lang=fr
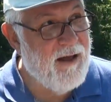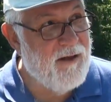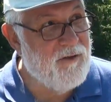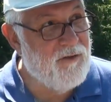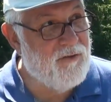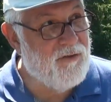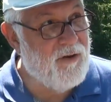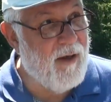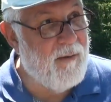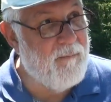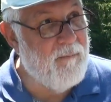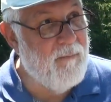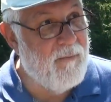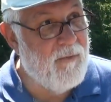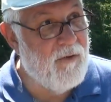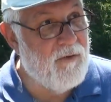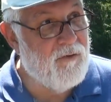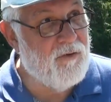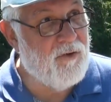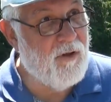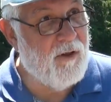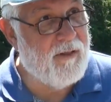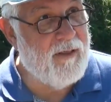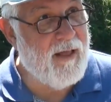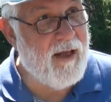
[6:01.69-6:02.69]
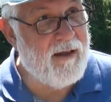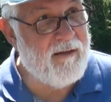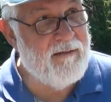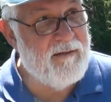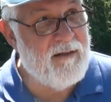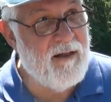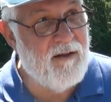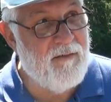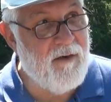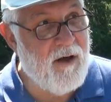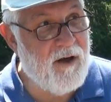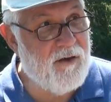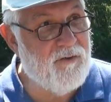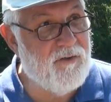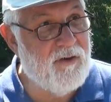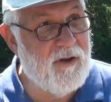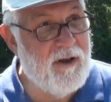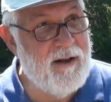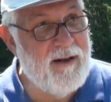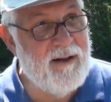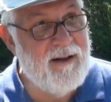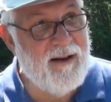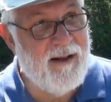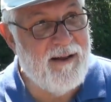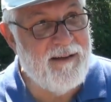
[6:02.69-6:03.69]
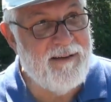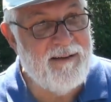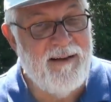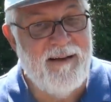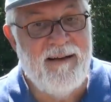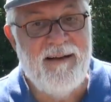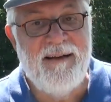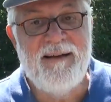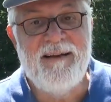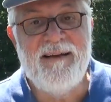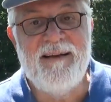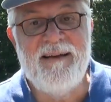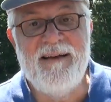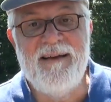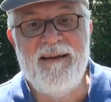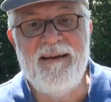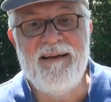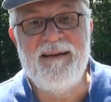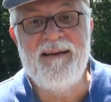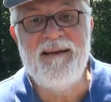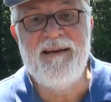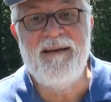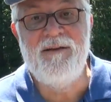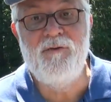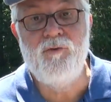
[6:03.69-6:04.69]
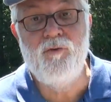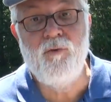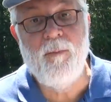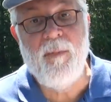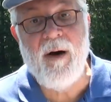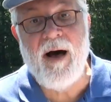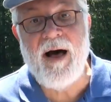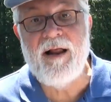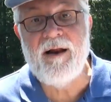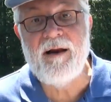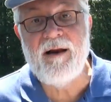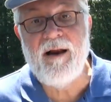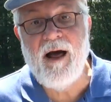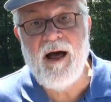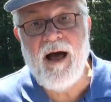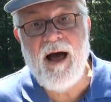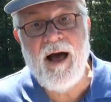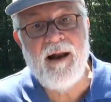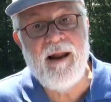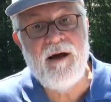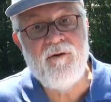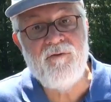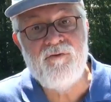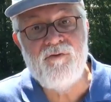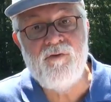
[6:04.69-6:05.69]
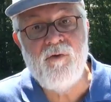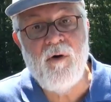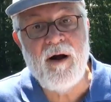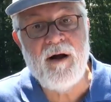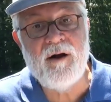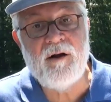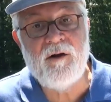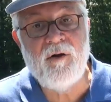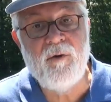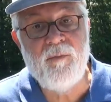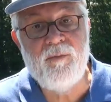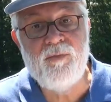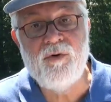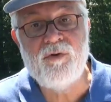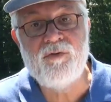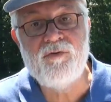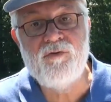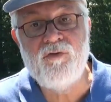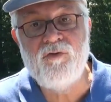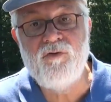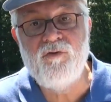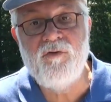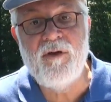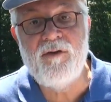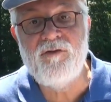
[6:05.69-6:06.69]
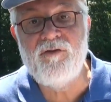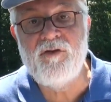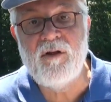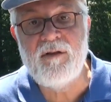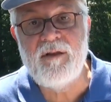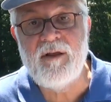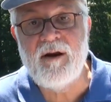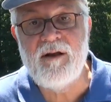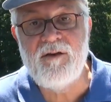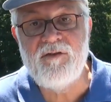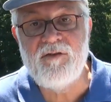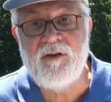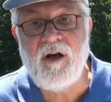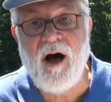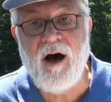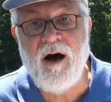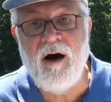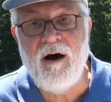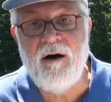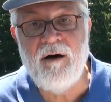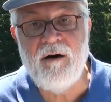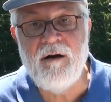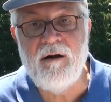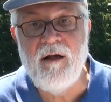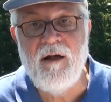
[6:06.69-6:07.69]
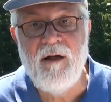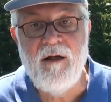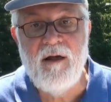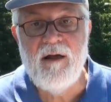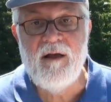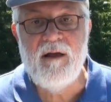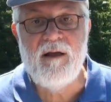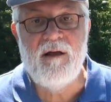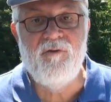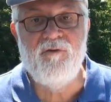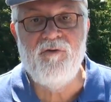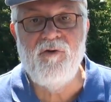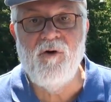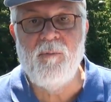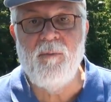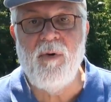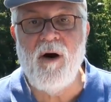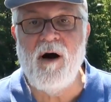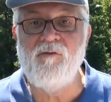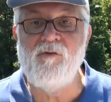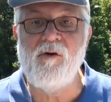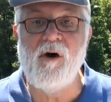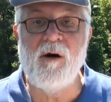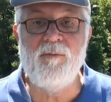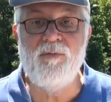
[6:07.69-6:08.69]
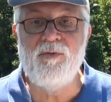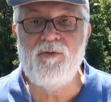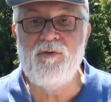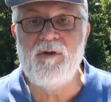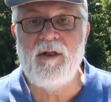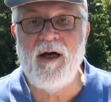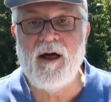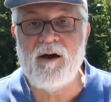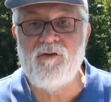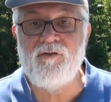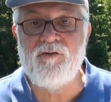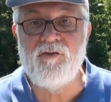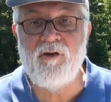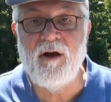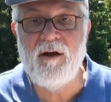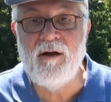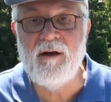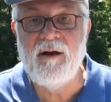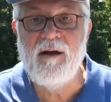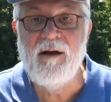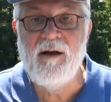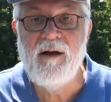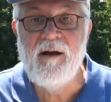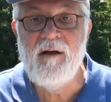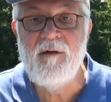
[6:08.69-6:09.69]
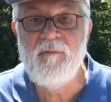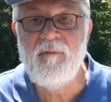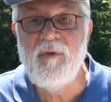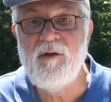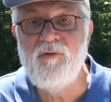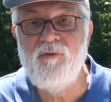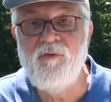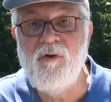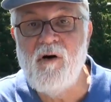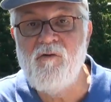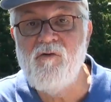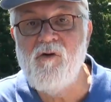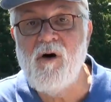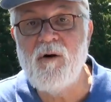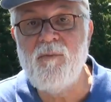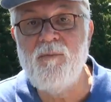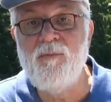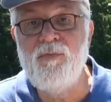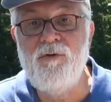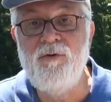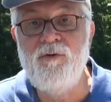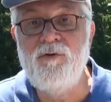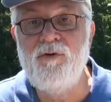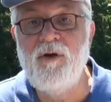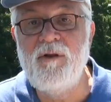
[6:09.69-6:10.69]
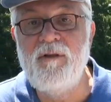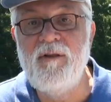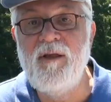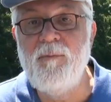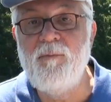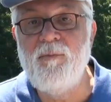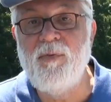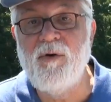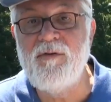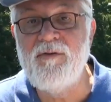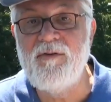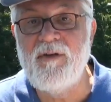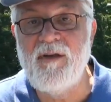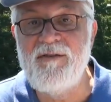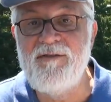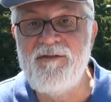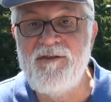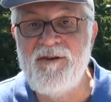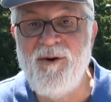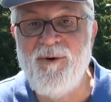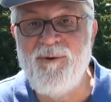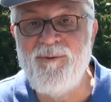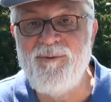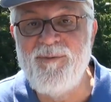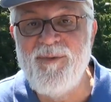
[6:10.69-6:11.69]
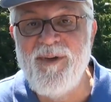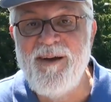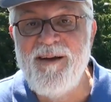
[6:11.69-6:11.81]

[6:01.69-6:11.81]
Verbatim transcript: J'aime ce texte d'Évangile hein, qui, nous parle à la fois que pour trouver ce trésor, il ne faut pas avoir plus d'argent, mais il faut avoir plus de dépossession.